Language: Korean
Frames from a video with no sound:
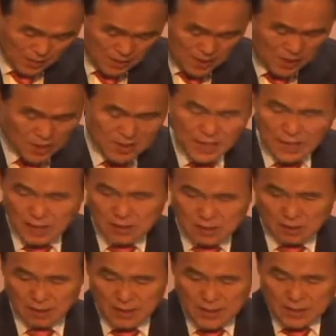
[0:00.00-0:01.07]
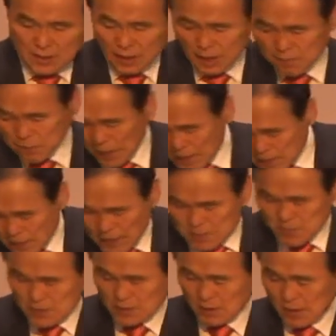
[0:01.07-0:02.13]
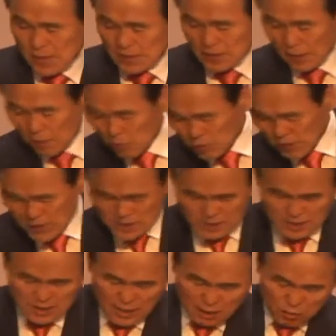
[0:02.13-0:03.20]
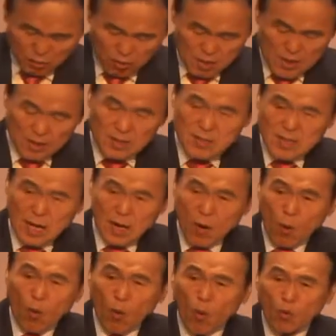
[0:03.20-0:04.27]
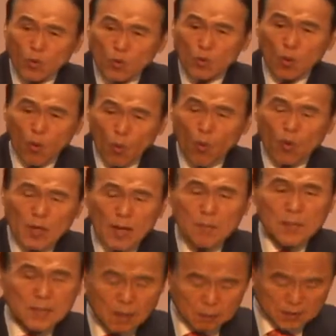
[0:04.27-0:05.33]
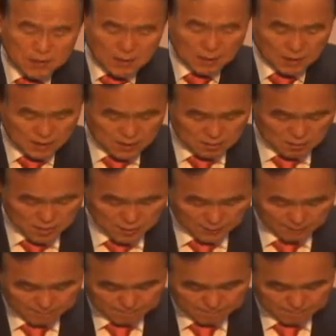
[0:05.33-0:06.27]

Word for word: 이런 신앙에서 세겜 땅에 살면서 잘못된 신앙으로 그냥 혼, 혼합이 되어버렸다는 것입니다.